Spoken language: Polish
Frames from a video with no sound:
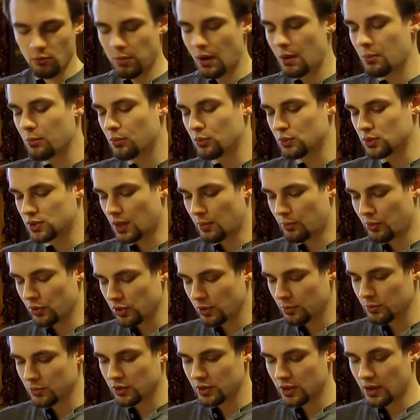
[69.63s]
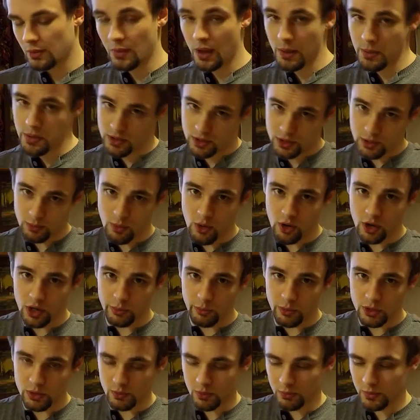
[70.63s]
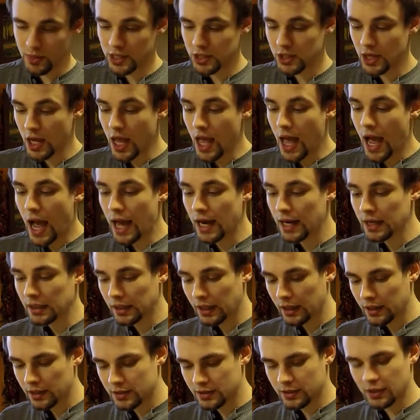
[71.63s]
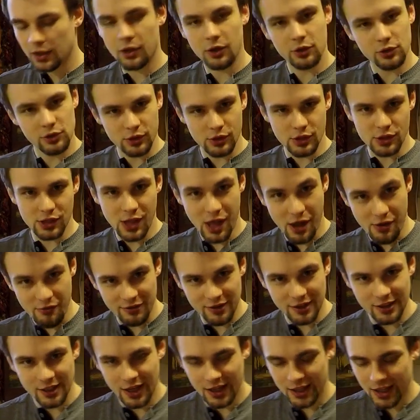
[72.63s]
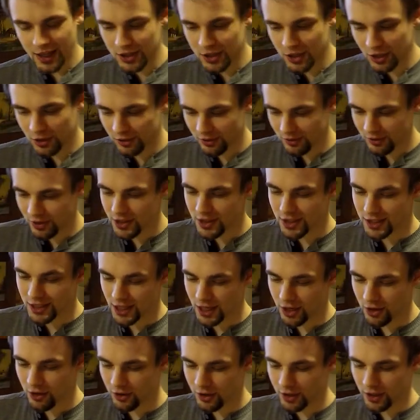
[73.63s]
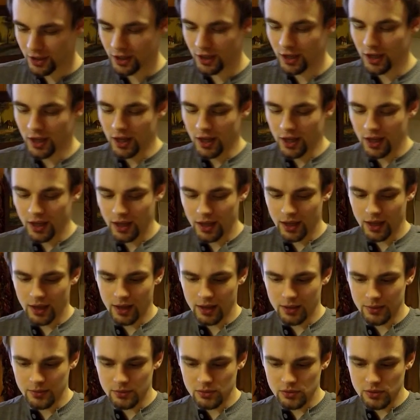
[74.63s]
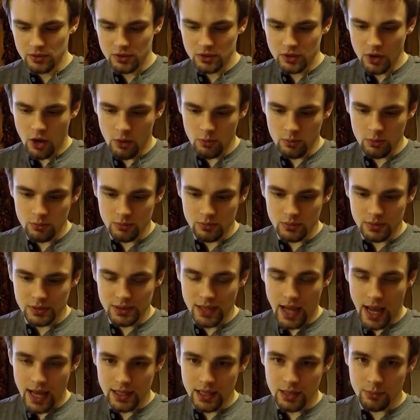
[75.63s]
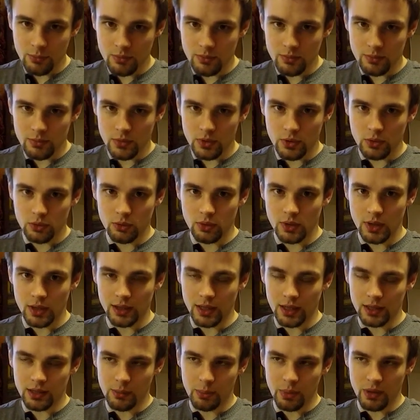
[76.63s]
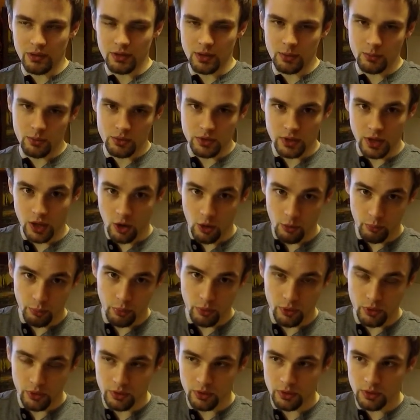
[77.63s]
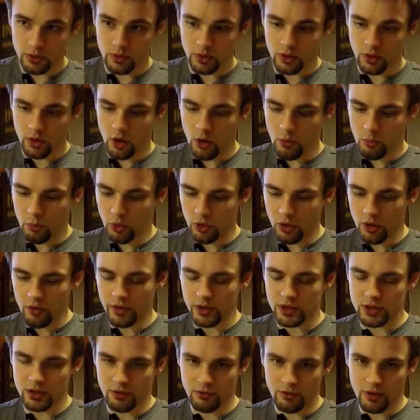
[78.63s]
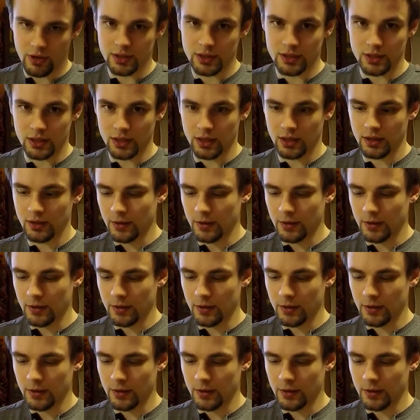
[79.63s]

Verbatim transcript: bambusa. Podobno nie mamy, co moglibyśmy mieć, ale tak jak z tego, co czytałem w internecie, to właśnie sajgonki e, są daniem, które tak naprawdę można kompo e, komponować na własne,